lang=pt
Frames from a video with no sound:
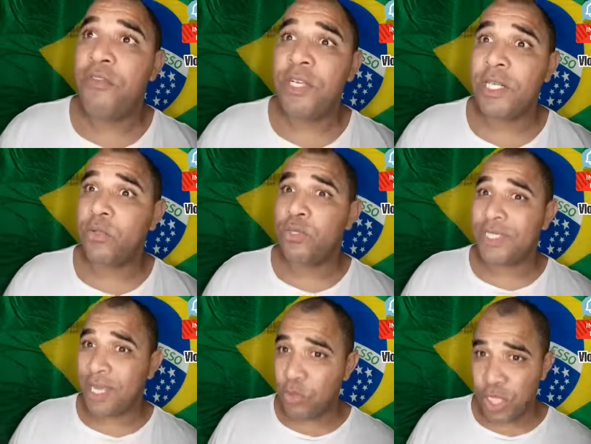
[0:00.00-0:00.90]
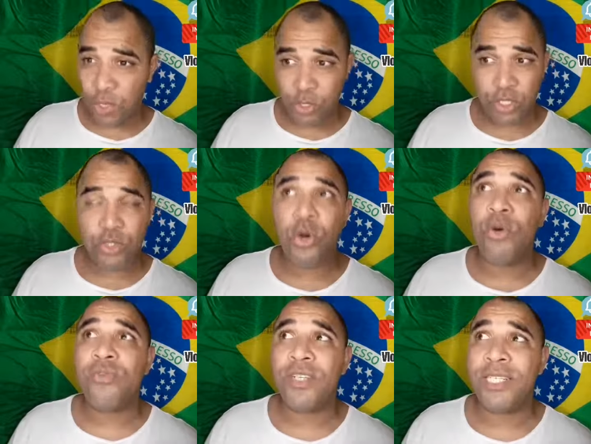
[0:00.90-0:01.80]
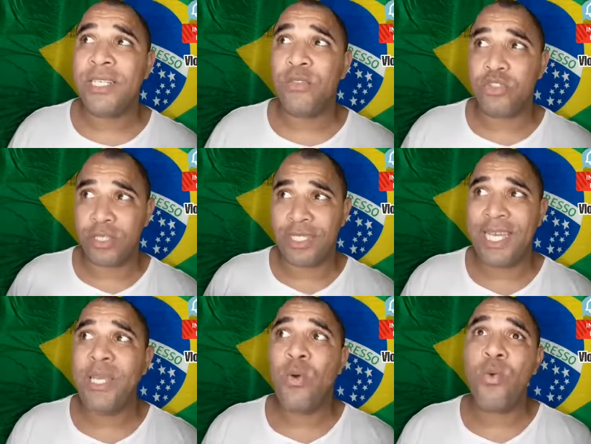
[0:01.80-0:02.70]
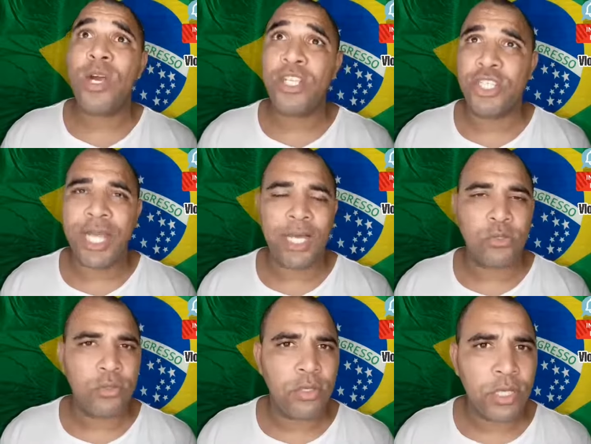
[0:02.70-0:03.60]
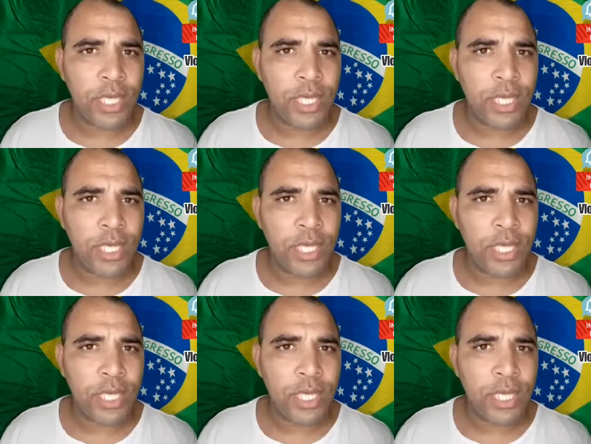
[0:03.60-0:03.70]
Fernando, o estado que eu estou, Fernando, só tem um candidato.